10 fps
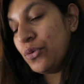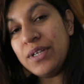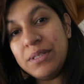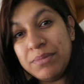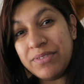
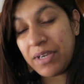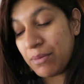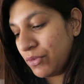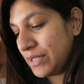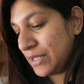collé, mais
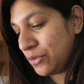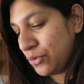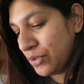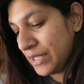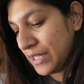vraiment, il est
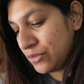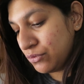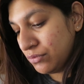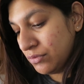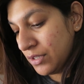collé à
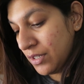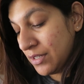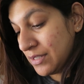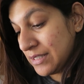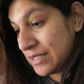nous.
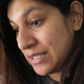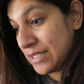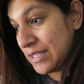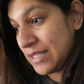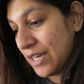
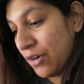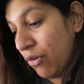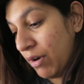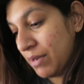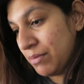C'est
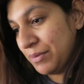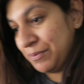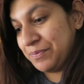incroyable.